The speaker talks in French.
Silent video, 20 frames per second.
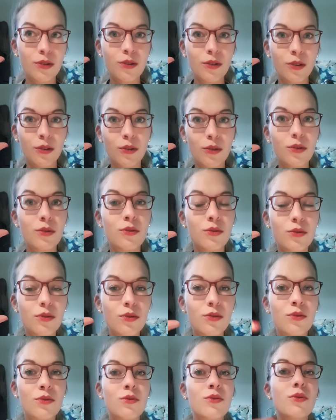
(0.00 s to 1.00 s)
euh,
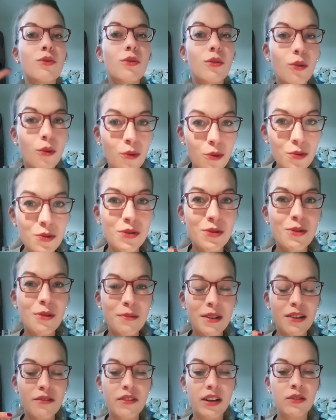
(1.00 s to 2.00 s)
du 11
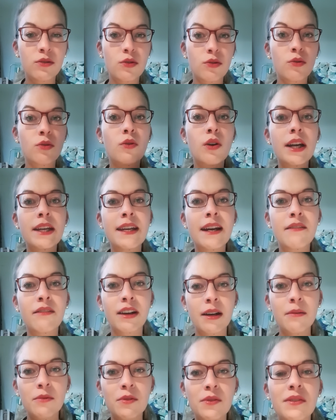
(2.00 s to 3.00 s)
2022. Donc il y a
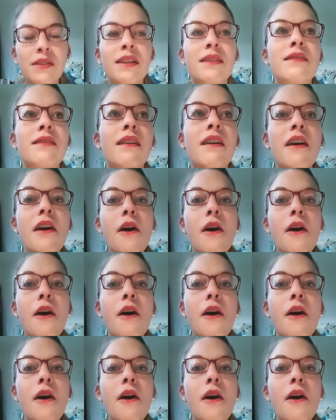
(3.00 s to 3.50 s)
vraiment cette...